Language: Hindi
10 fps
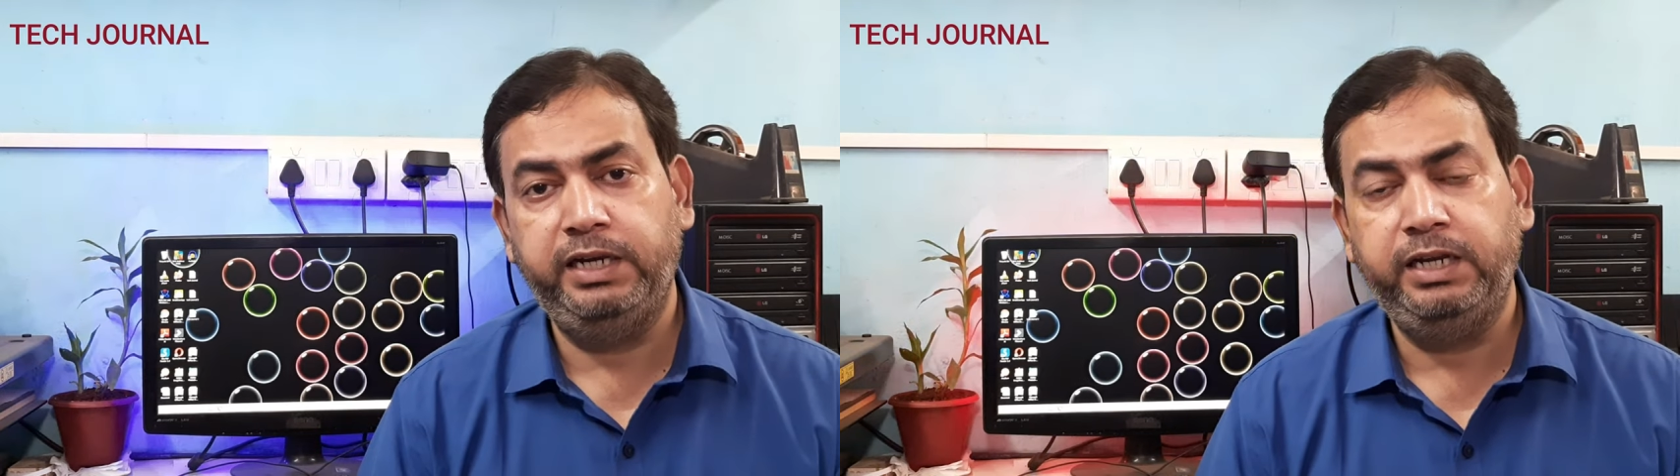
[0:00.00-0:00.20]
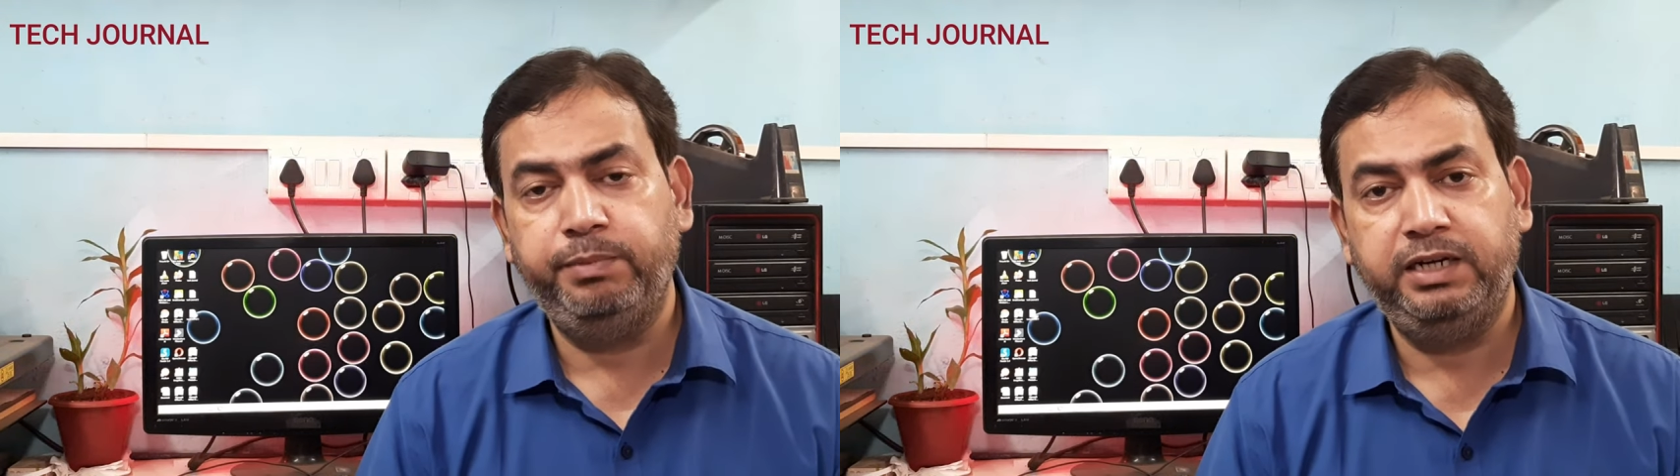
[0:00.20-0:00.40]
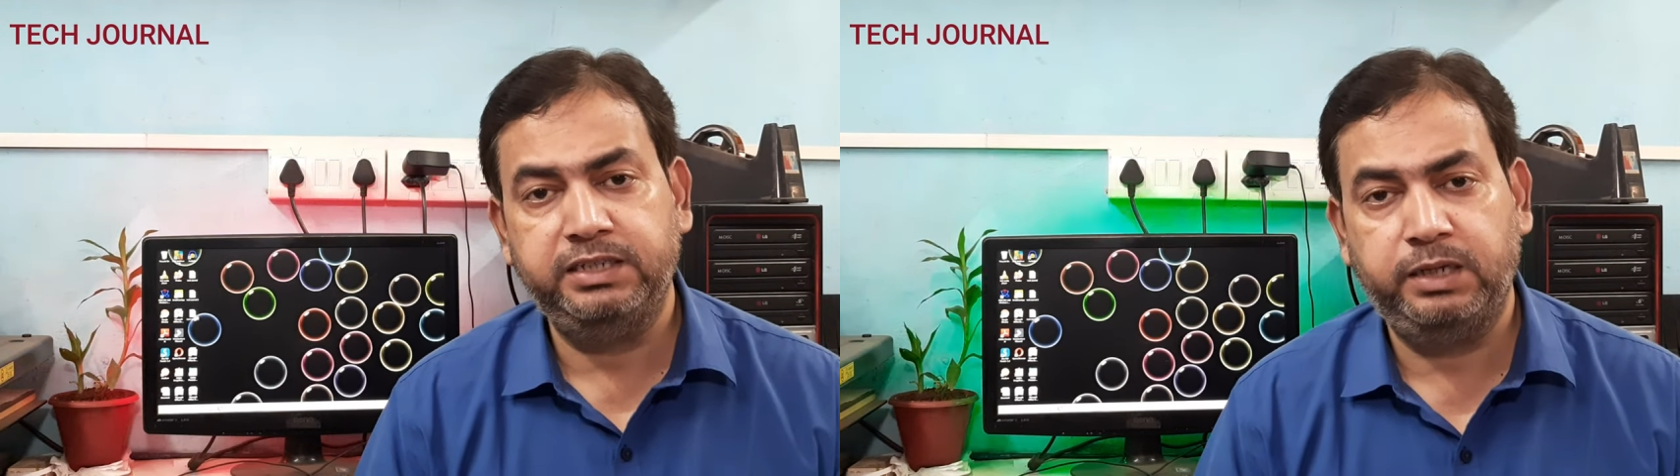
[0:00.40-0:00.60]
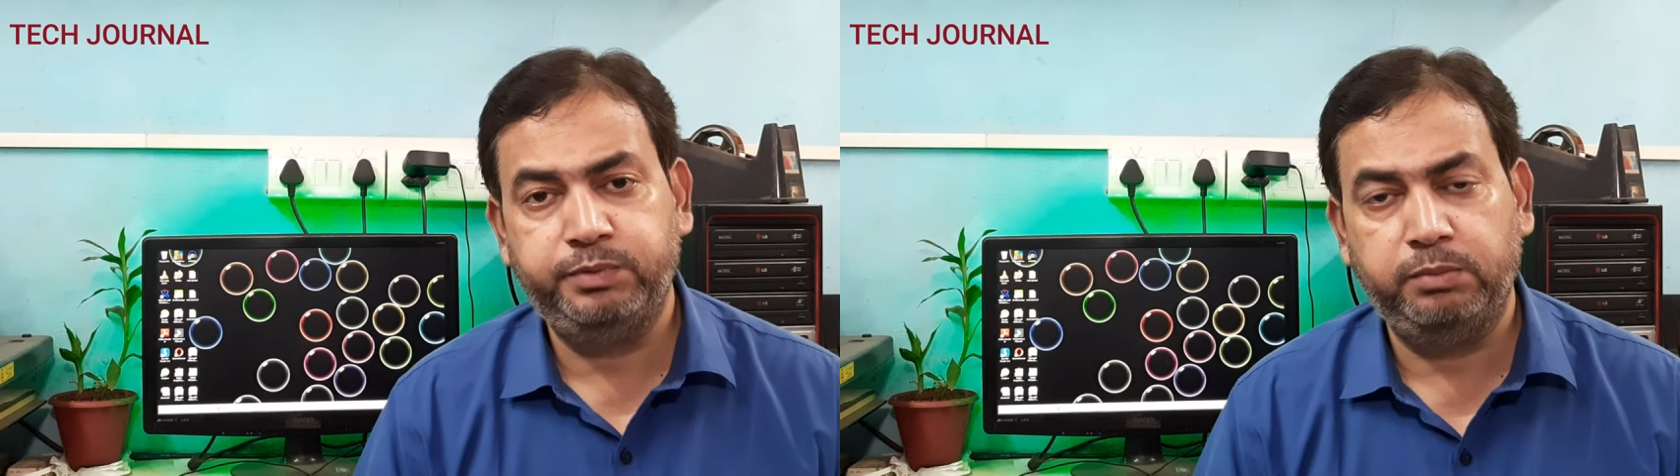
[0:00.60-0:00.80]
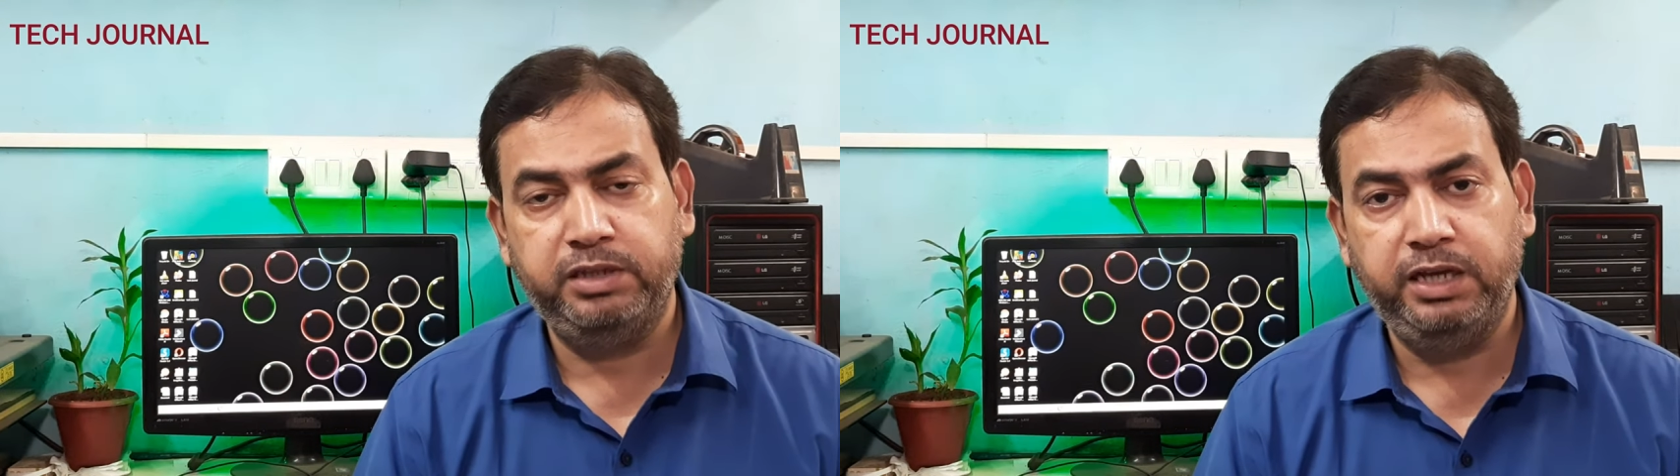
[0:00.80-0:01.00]
लिंक मैं
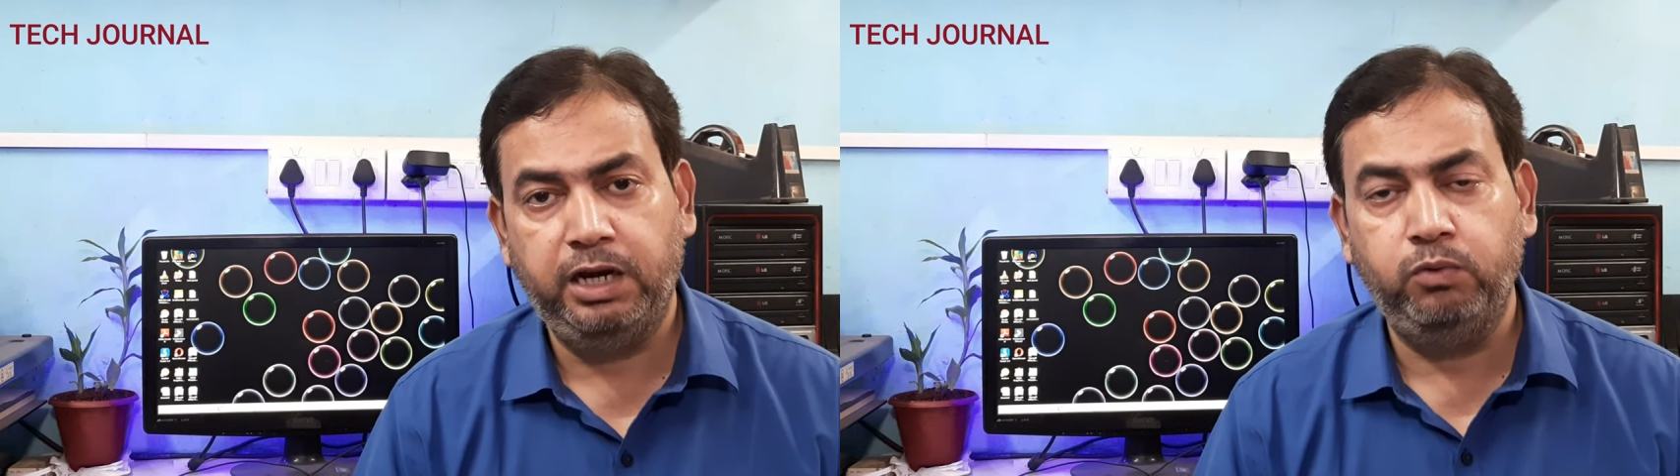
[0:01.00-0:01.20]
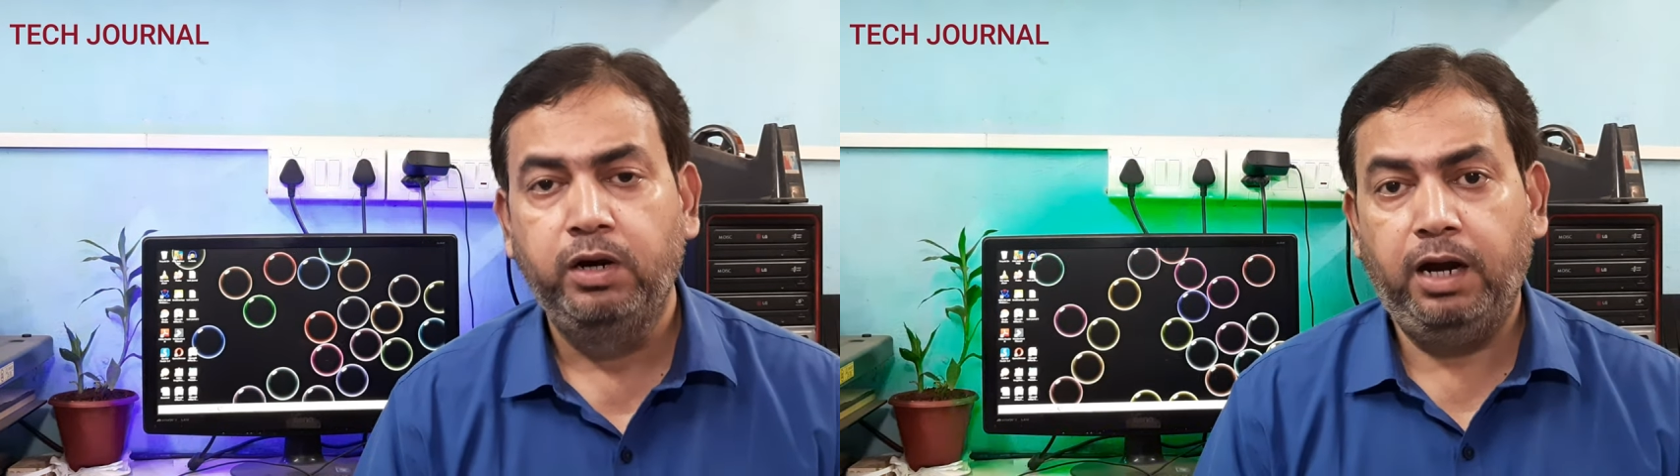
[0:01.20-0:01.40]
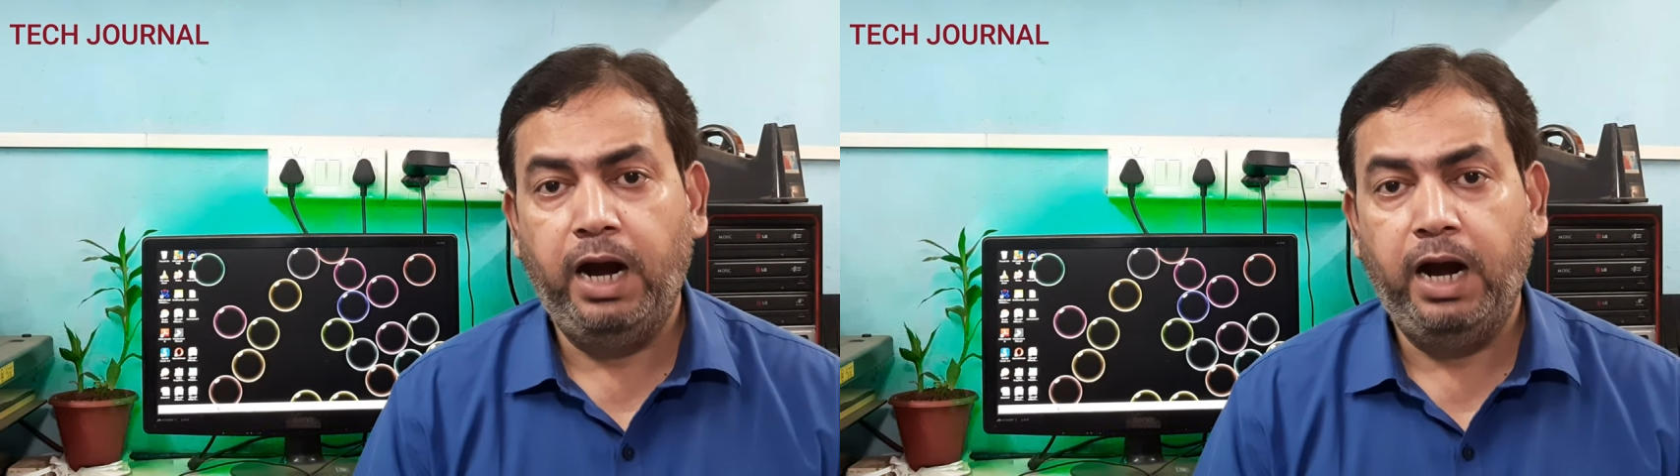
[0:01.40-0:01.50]
डिस्क्रिप्शन में दे रहा हूँ